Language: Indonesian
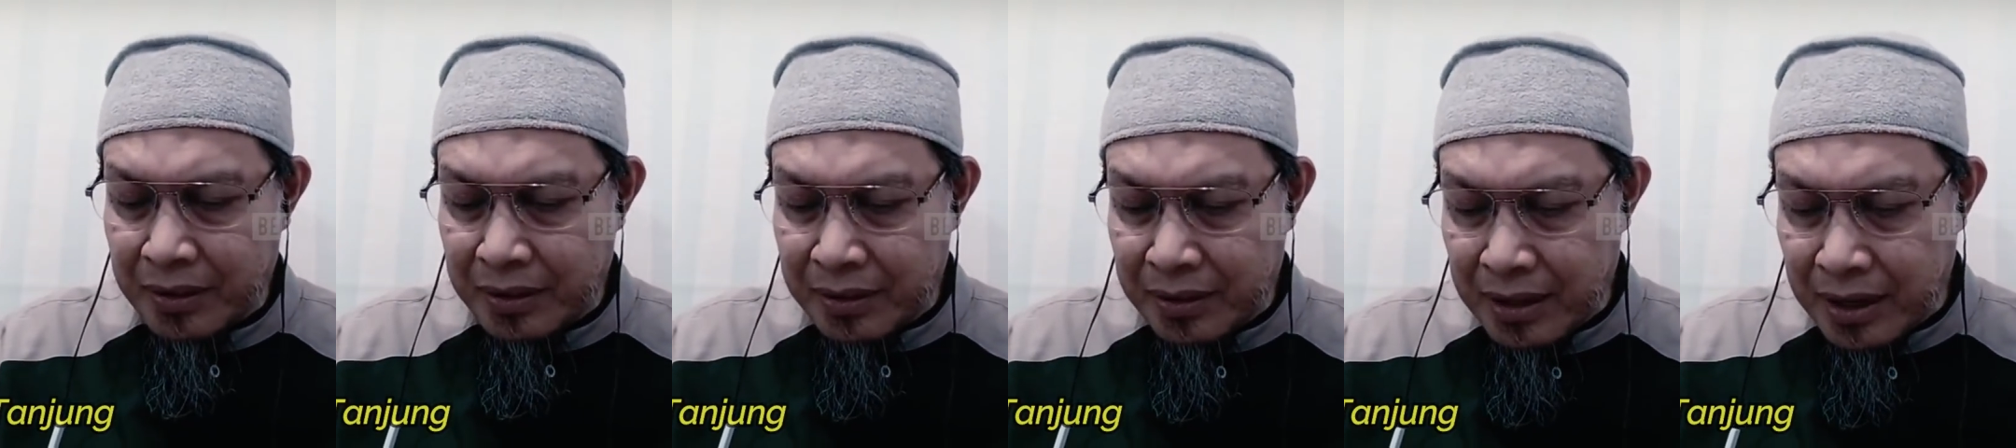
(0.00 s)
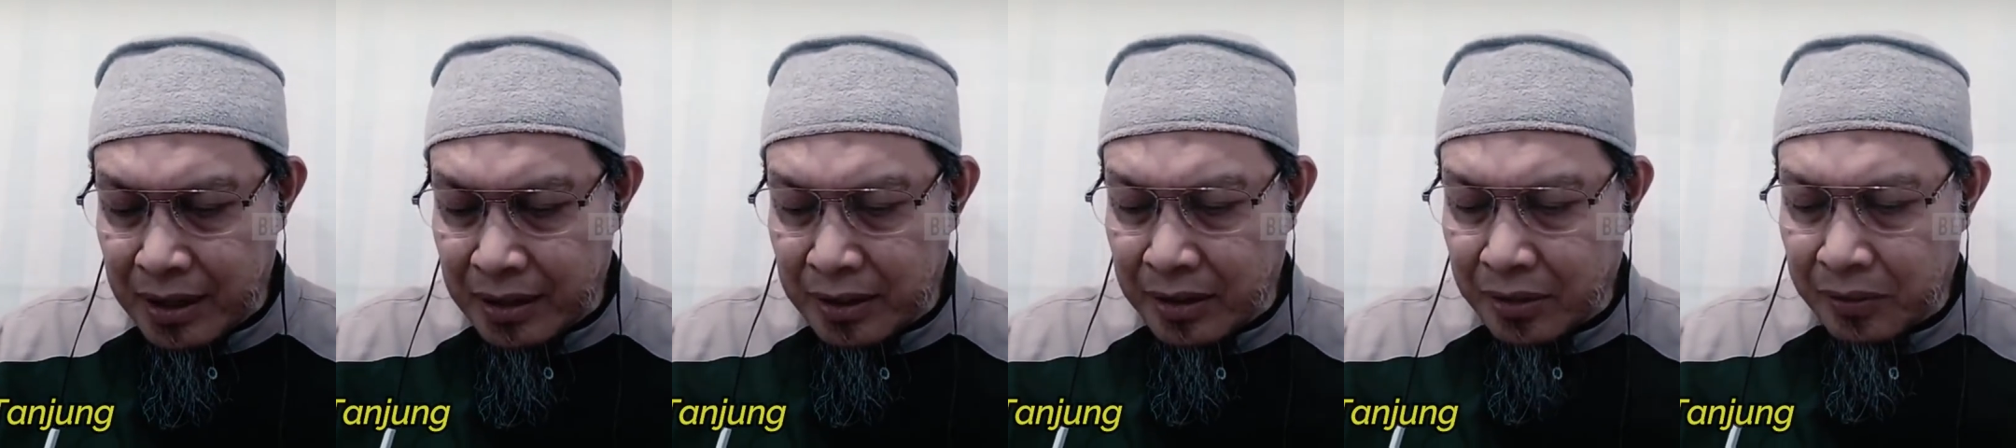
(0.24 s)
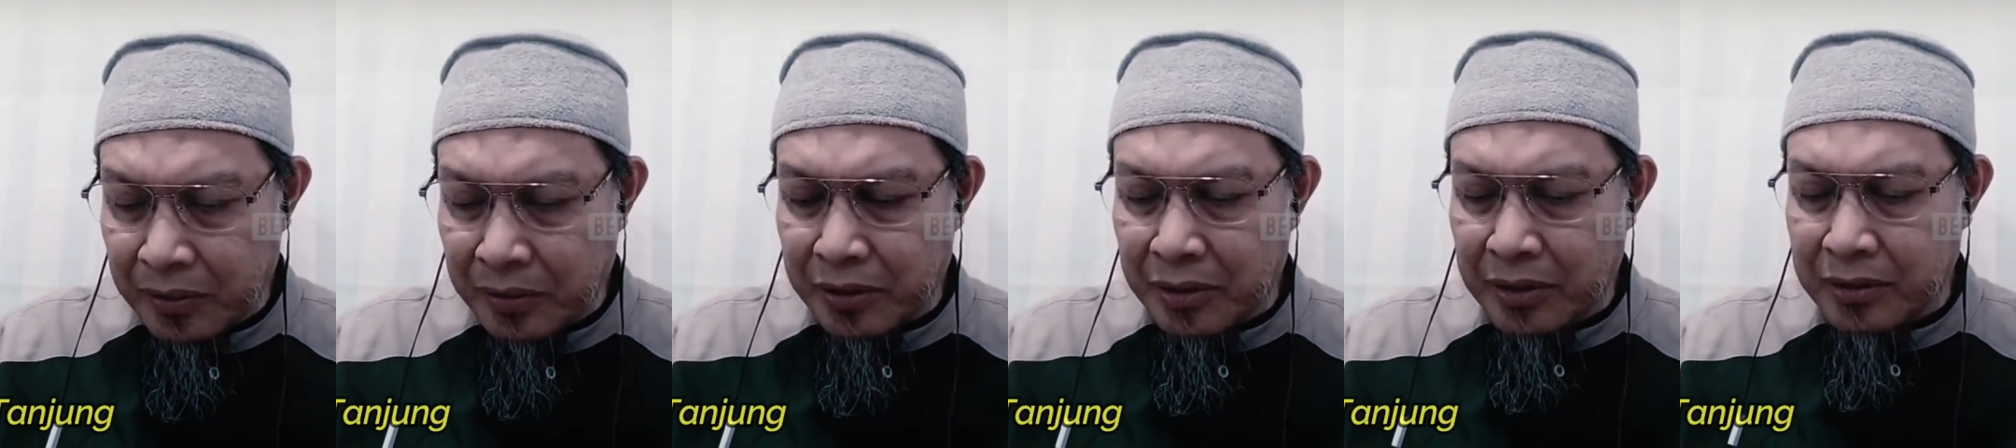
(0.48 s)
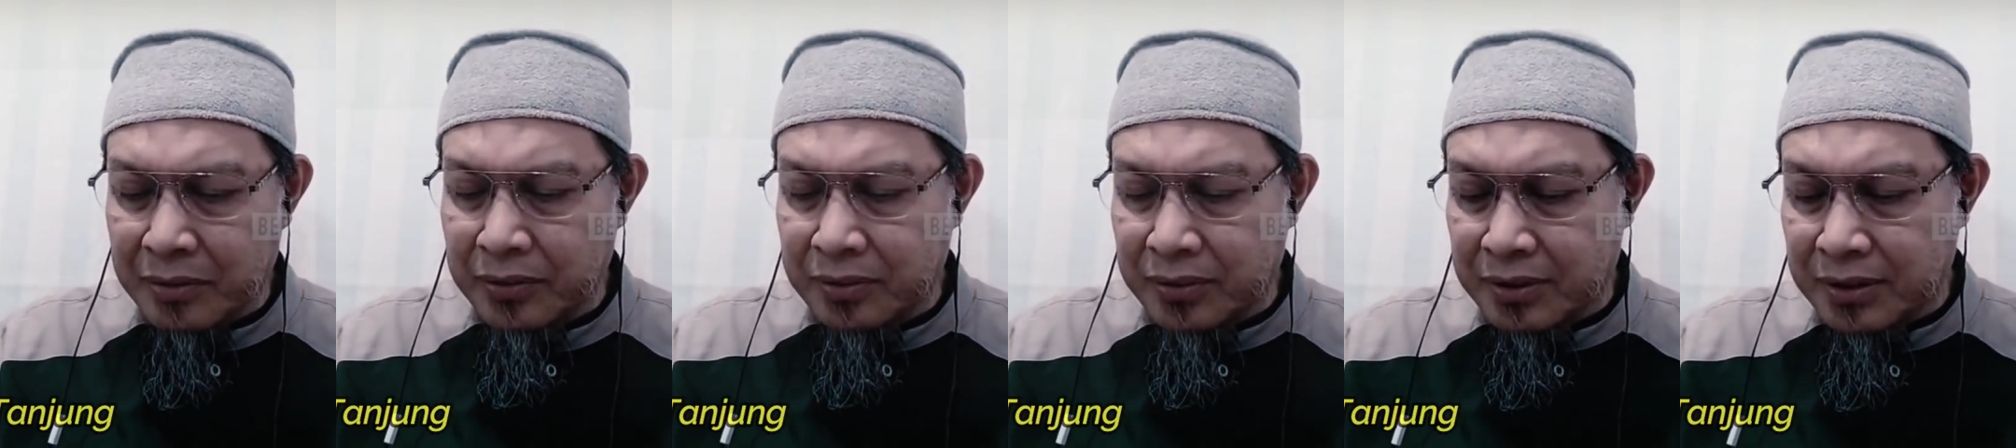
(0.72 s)
dari
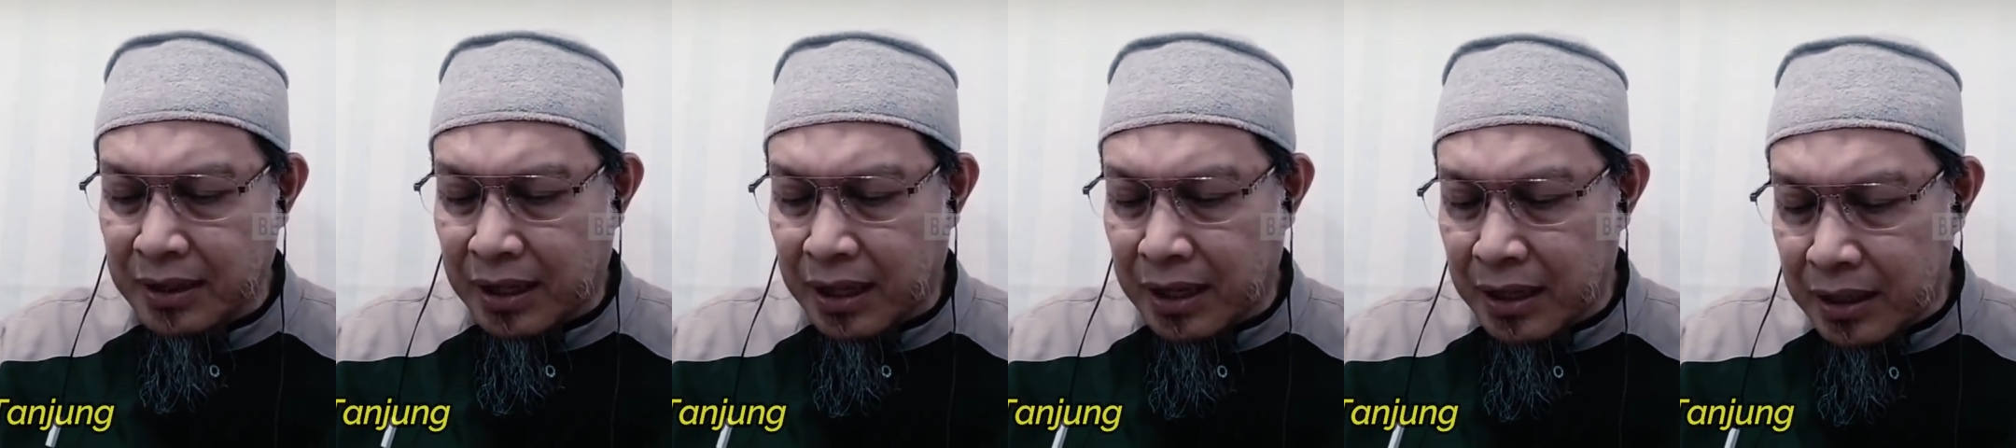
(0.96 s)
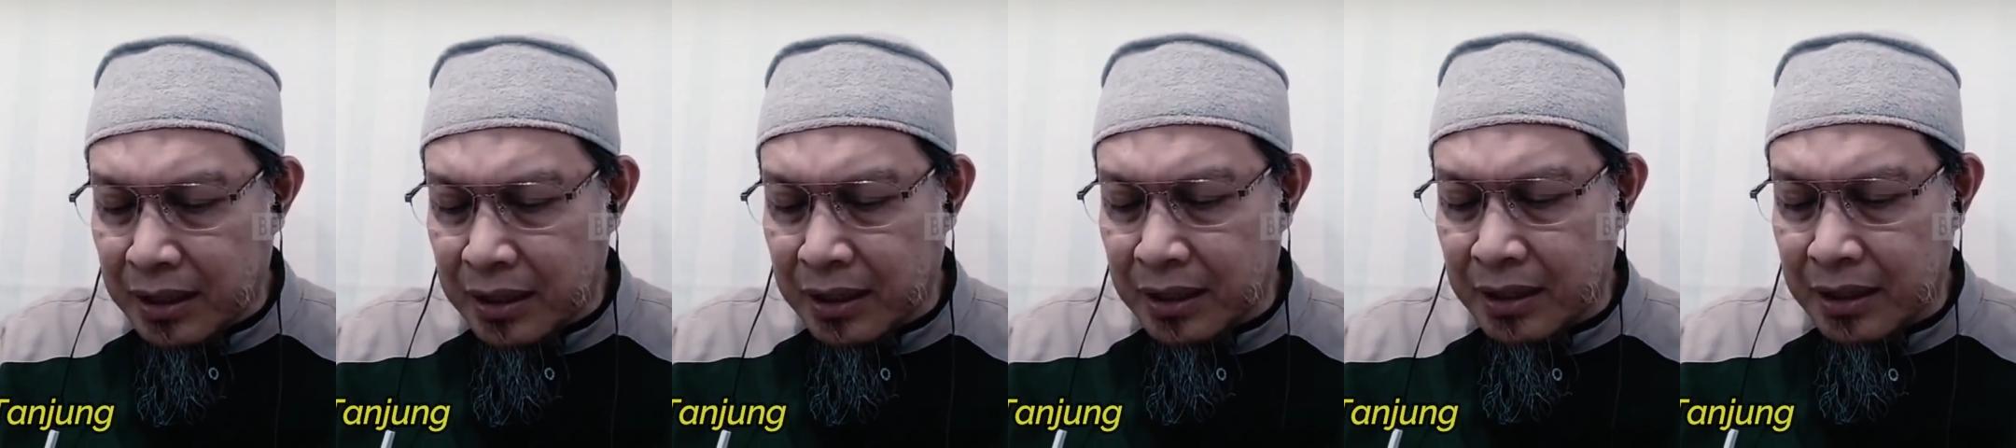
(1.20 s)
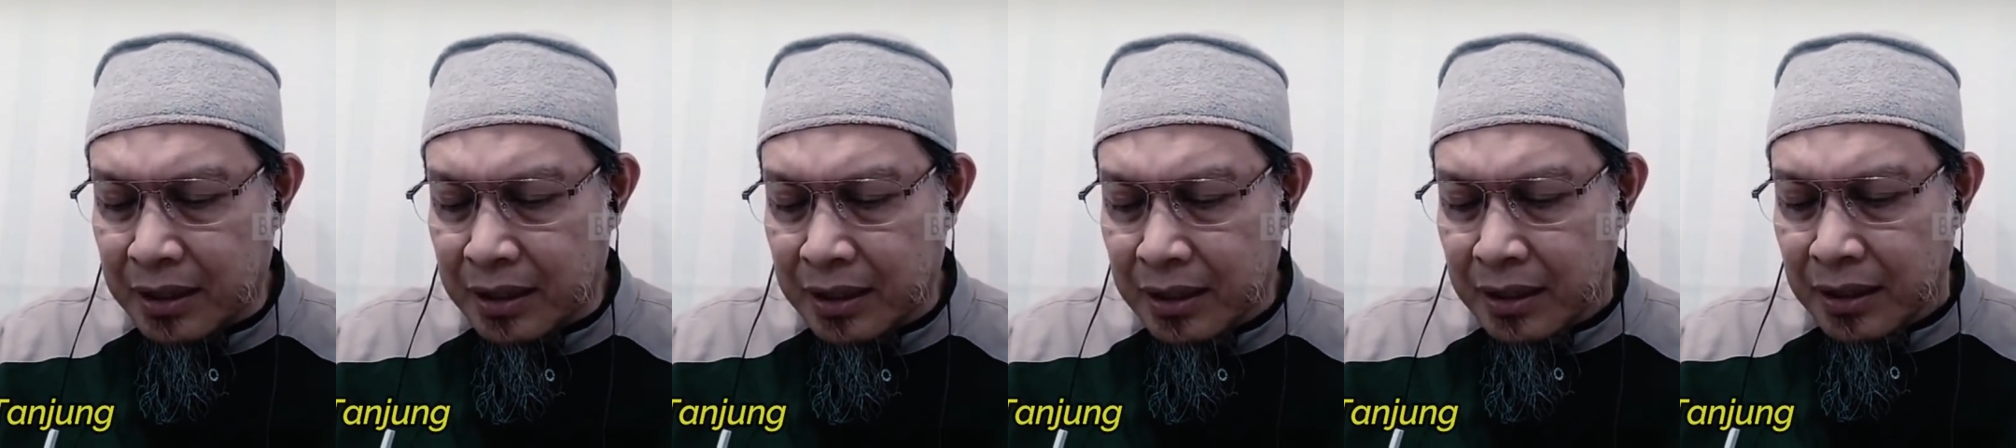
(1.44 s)
Allah Ta'ala